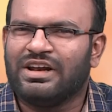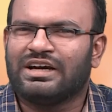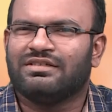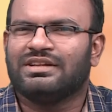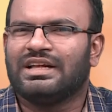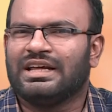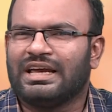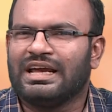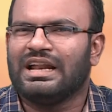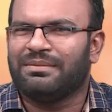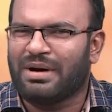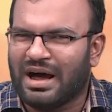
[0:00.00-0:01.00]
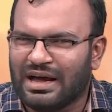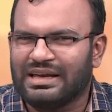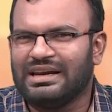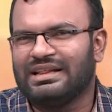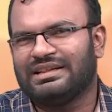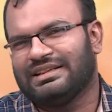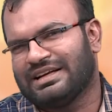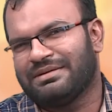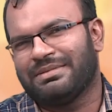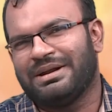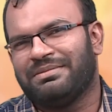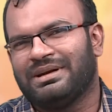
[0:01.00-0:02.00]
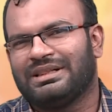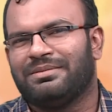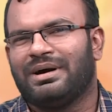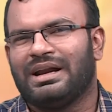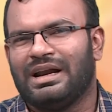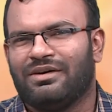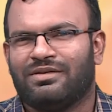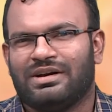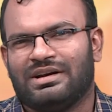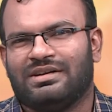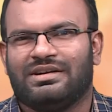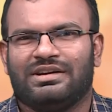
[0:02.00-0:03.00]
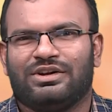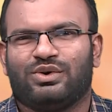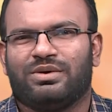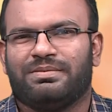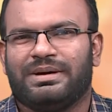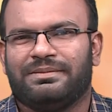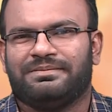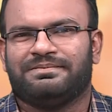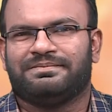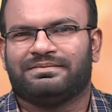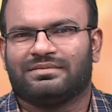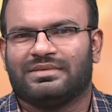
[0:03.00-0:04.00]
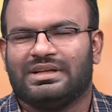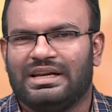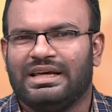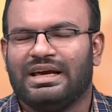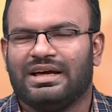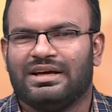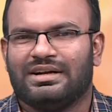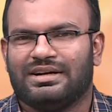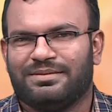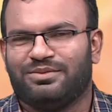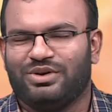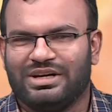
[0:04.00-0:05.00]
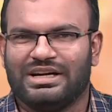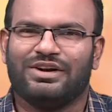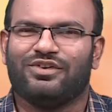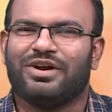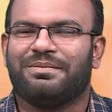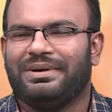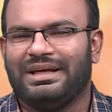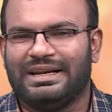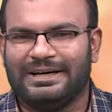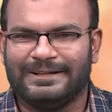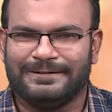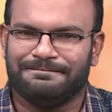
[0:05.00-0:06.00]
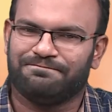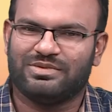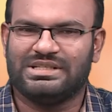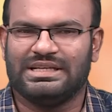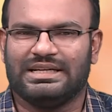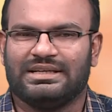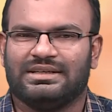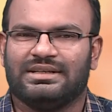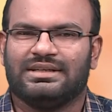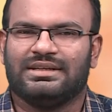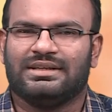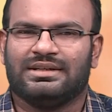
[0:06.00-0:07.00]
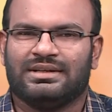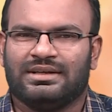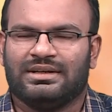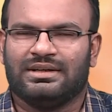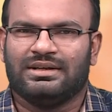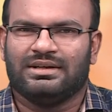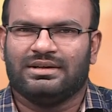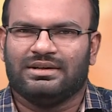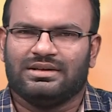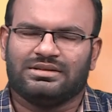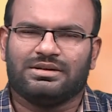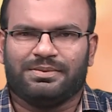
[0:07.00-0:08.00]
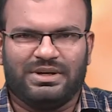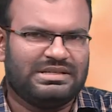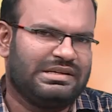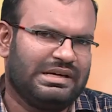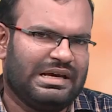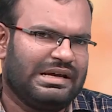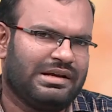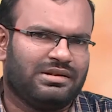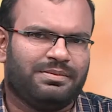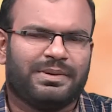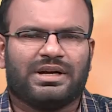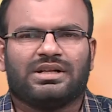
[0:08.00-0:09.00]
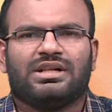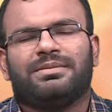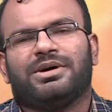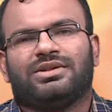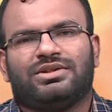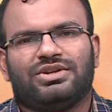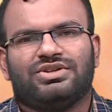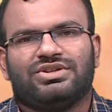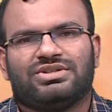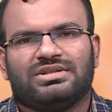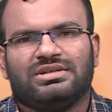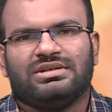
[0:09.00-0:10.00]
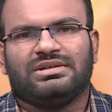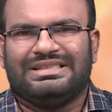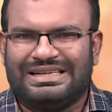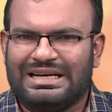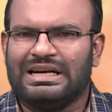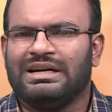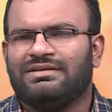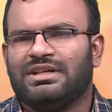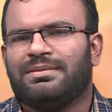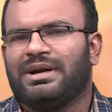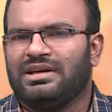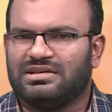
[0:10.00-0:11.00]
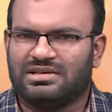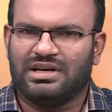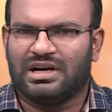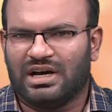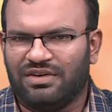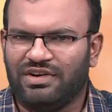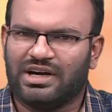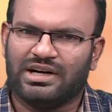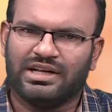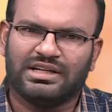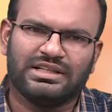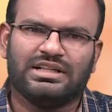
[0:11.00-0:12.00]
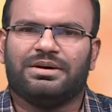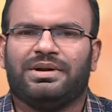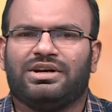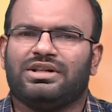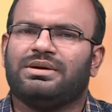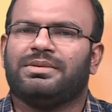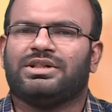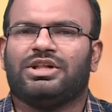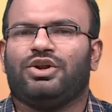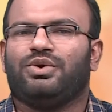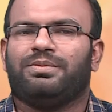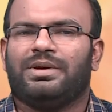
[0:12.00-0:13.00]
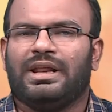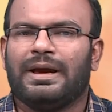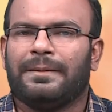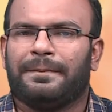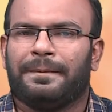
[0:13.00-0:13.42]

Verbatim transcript: விளக்குவதற்கே நம்ம ஆங்கிலத்தை தான் பயன்படுத்துகிற மாதிரி லெவலில் இருக்கணும் நம்ம இல்லையா நம்முடைய நிலவரம் அப்படி இருக்குது சரி ஸோ இப்போ இசை எங்கேருந்து பறக்குதுன்னு நமக்கு தெரிஞ்சிருச்சு என்னென்ன விதமான இசை கருவிகள் இருந்தது அப்படின்றது நமக்கு தெரியணும் இல்லையா